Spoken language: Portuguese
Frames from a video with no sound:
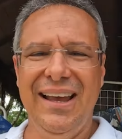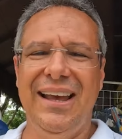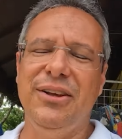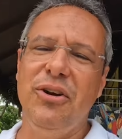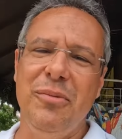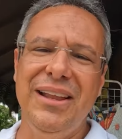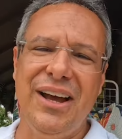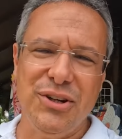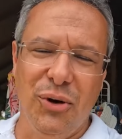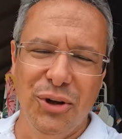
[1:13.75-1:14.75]
Então, em
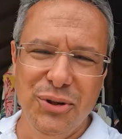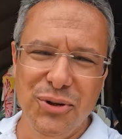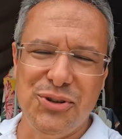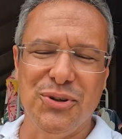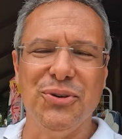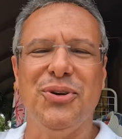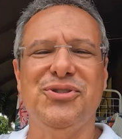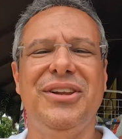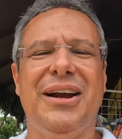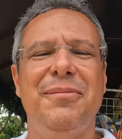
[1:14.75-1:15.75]
homenagem ao Rony Rústico, tô
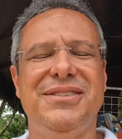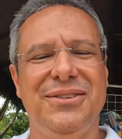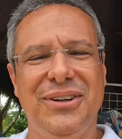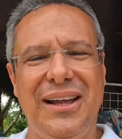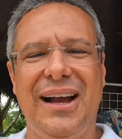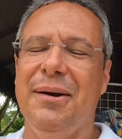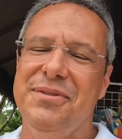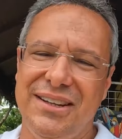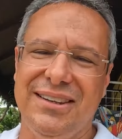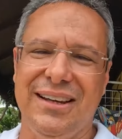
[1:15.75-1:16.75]
usando a camiseta, do, a
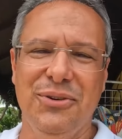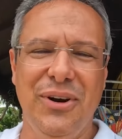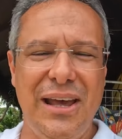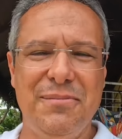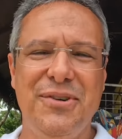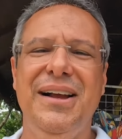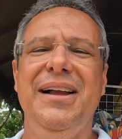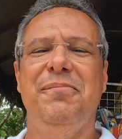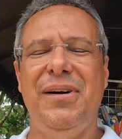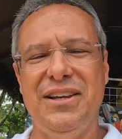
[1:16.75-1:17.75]
camiseta aqui do Remo,
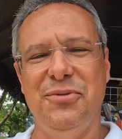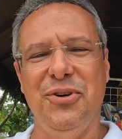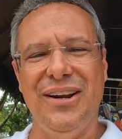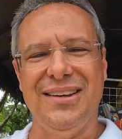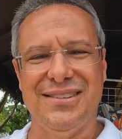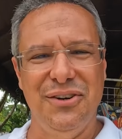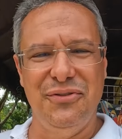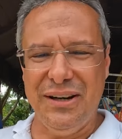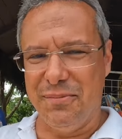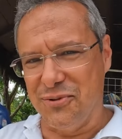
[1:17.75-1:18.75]
mas meu coração
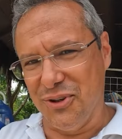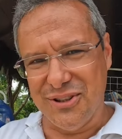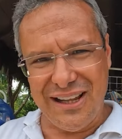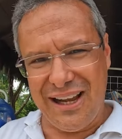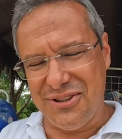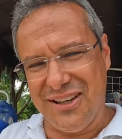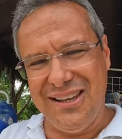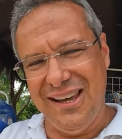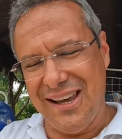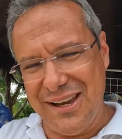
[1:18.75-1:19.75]
fica pros dois lados
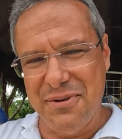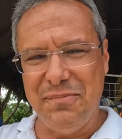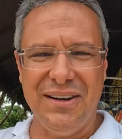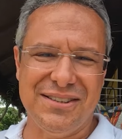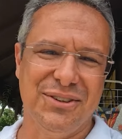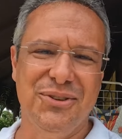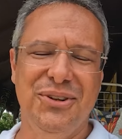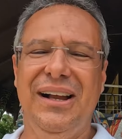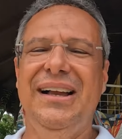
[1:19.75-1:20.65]
aqui, Remo e Paysandu.